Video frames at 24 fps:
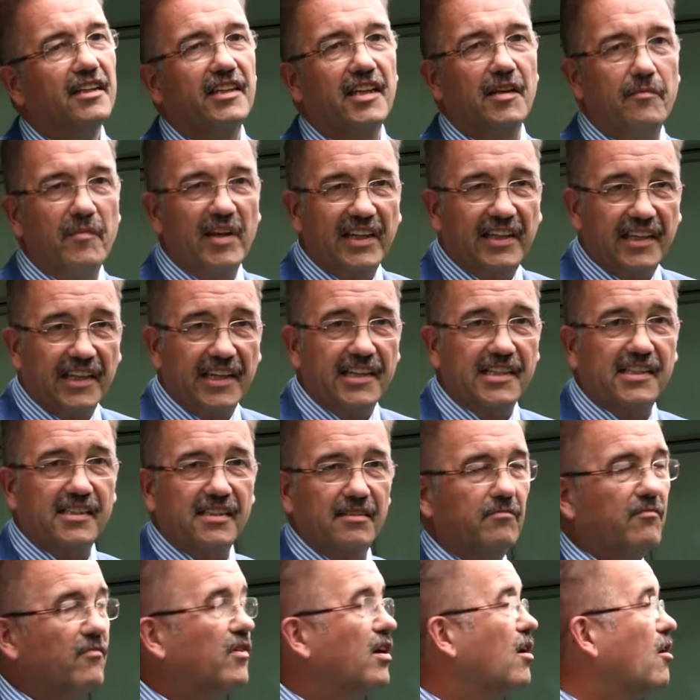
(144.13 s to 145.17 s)
die mit
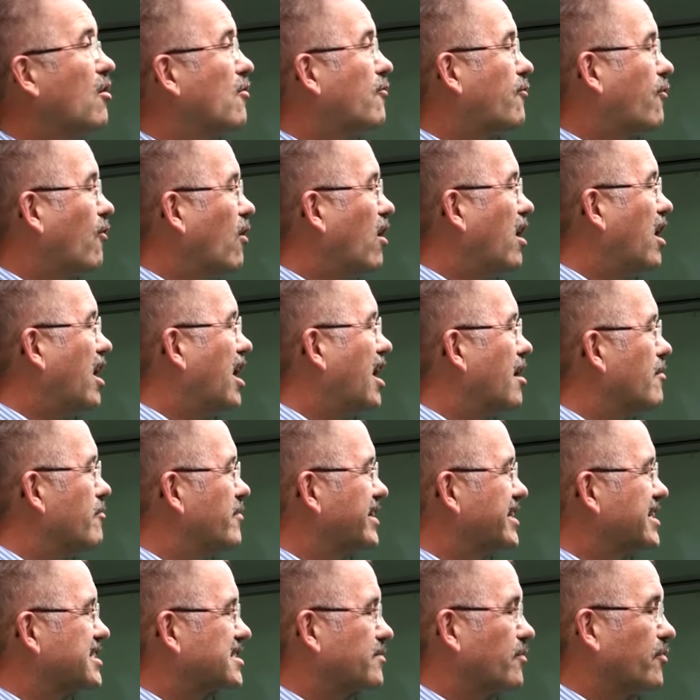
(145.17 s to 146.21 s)
diesem Vorhaben,
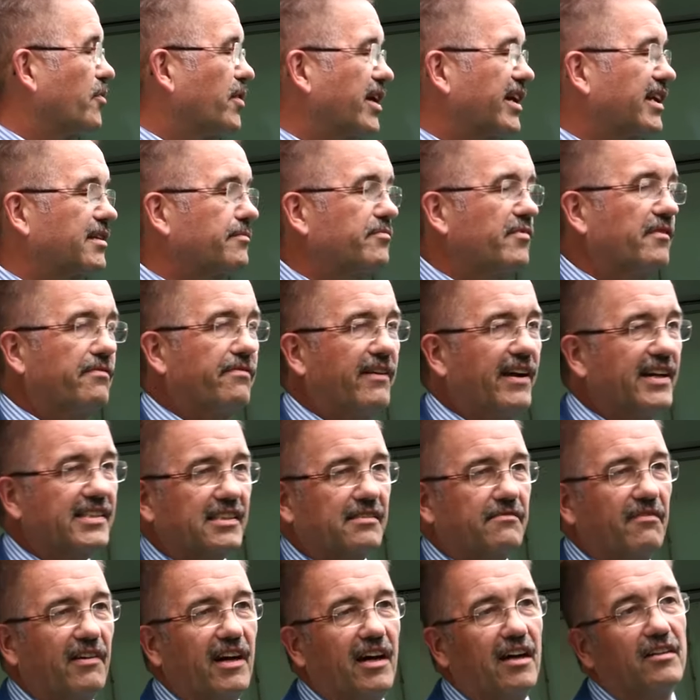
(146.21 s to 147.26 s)
mit diesem Projekt
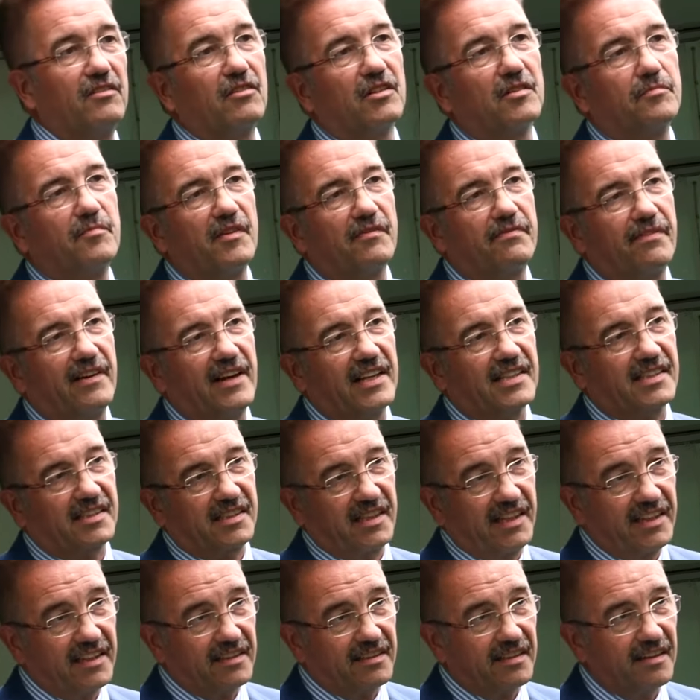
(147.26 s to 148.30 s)
befasst waren und befasst
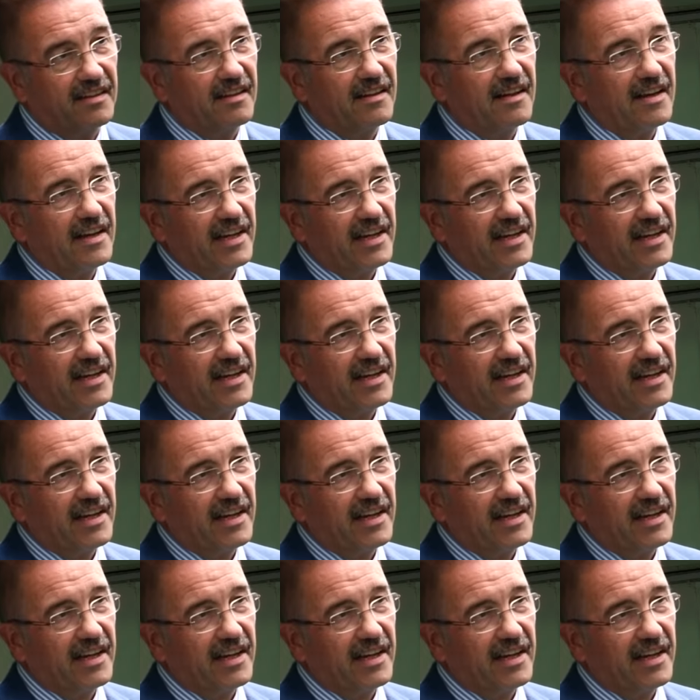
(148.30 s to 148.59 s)
sind.